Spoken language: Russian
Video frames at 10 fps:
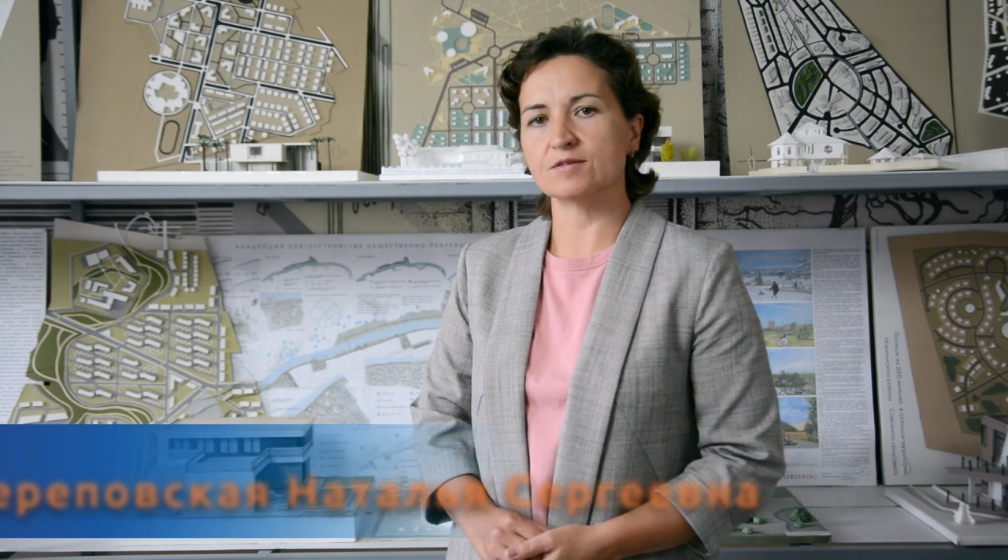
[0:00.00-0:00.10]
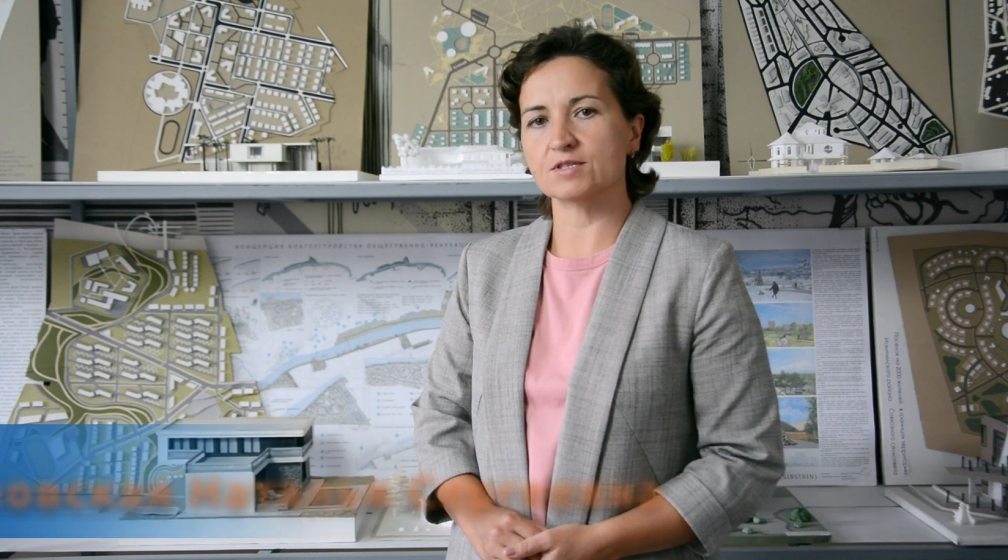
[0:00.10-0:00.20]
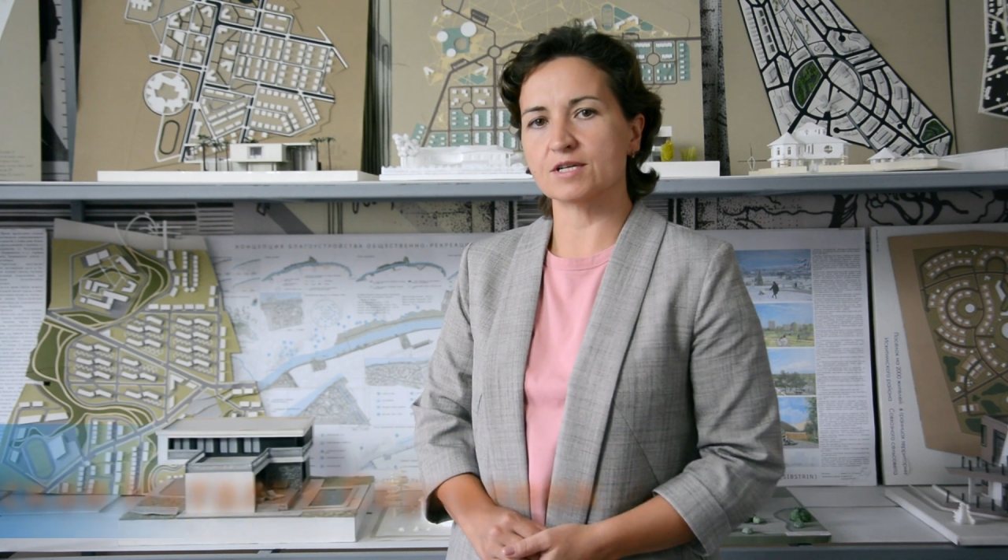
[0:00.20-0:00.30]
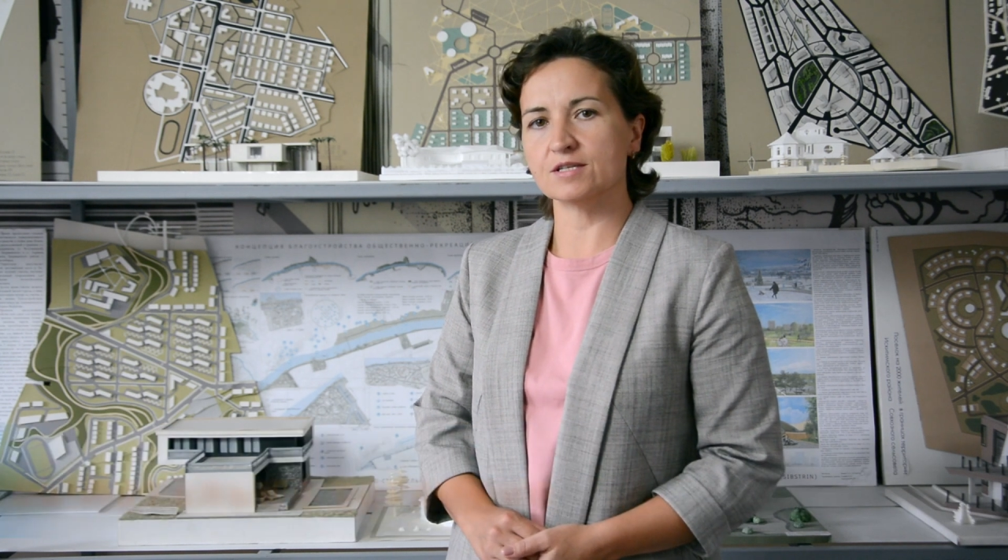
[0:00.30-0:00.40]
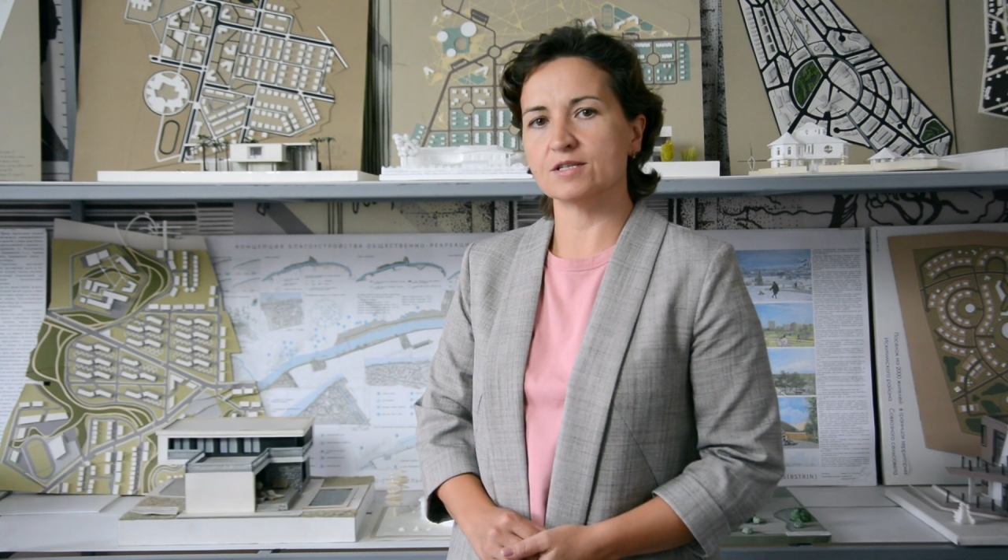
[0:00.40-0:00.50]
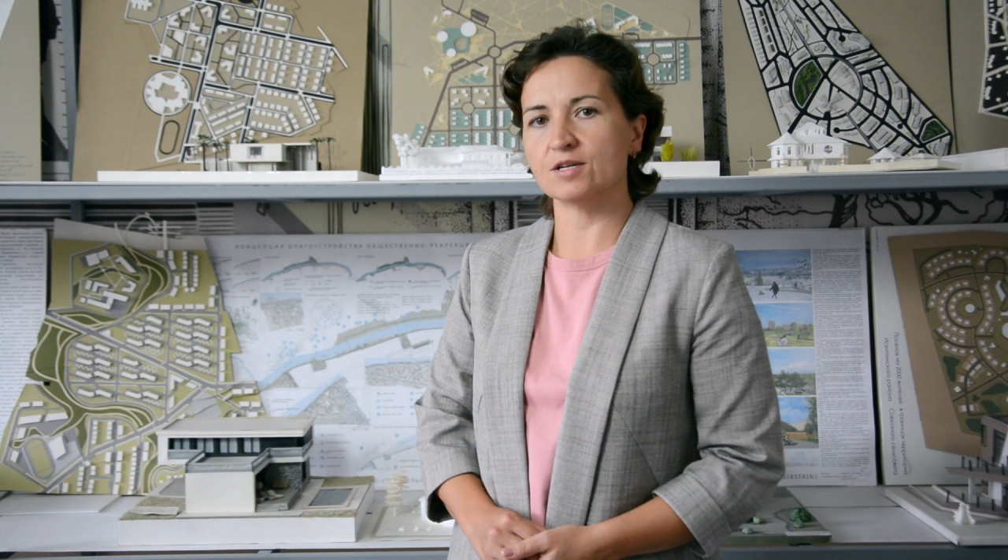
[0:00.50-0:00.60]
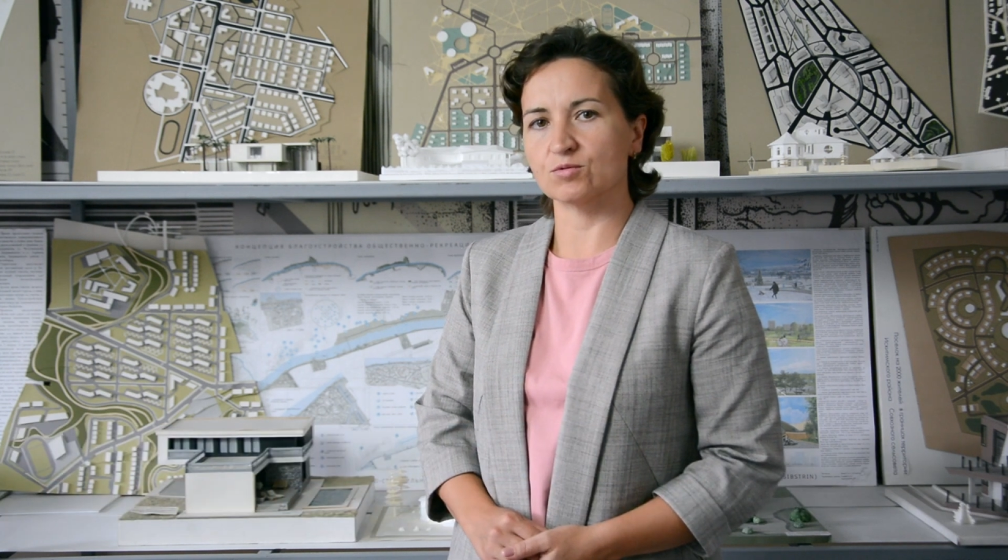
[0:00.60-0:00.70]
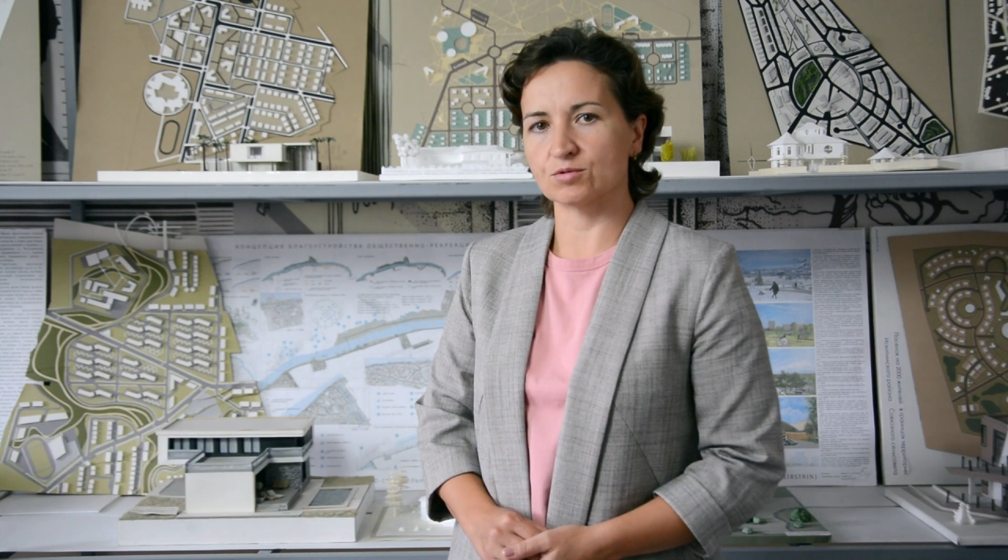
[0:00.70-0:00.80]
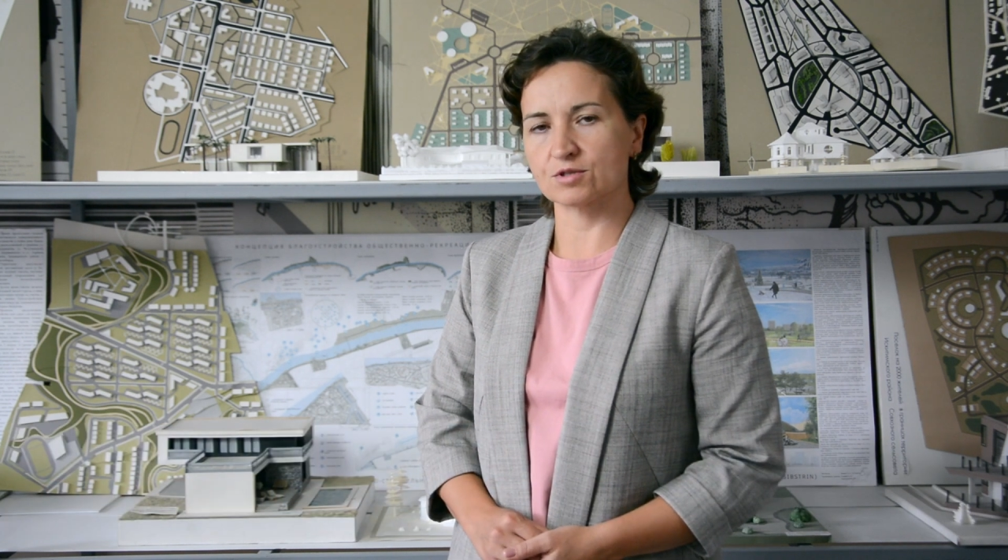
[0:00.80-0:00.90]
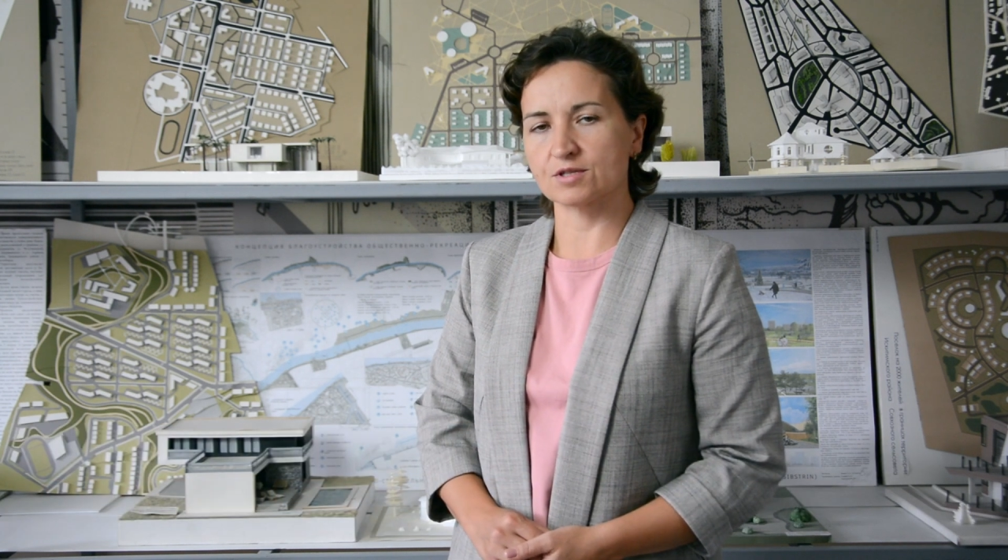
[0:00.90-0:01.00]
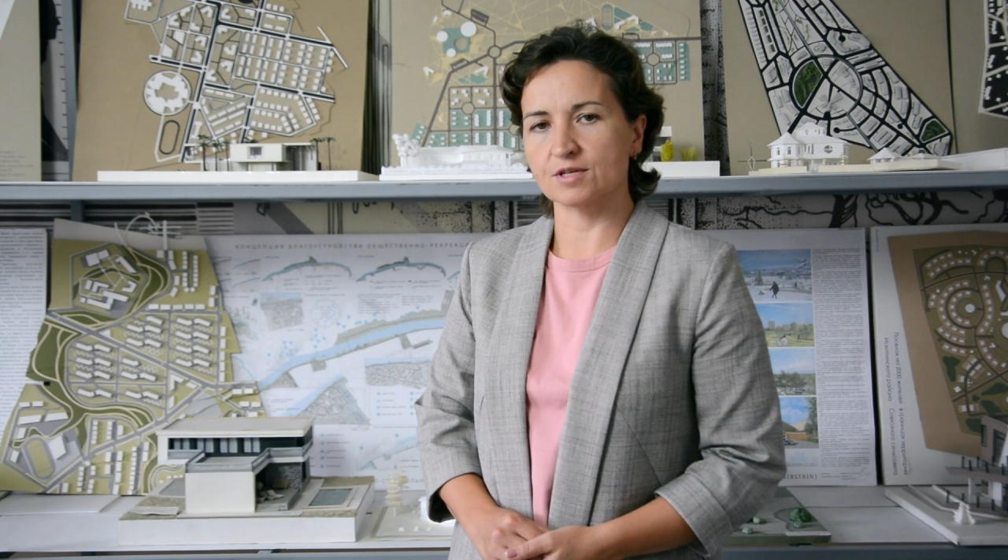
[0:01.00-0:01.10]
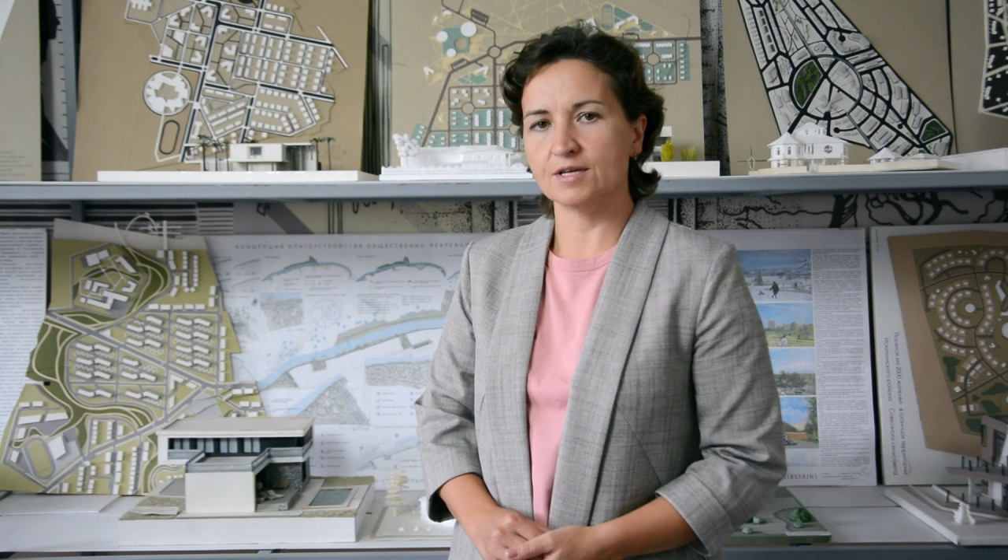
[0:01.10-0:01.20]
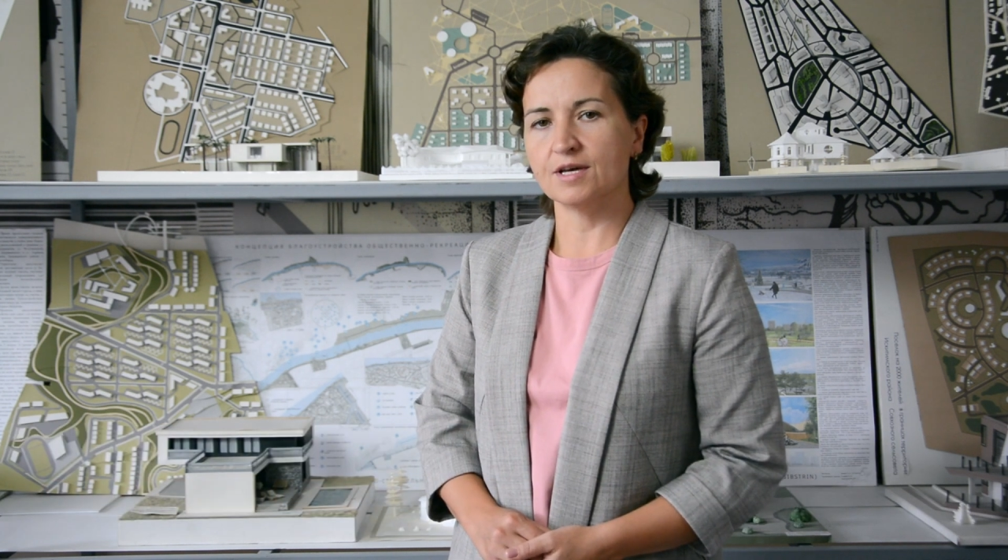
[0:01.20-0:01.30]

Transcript: строительной отрасли.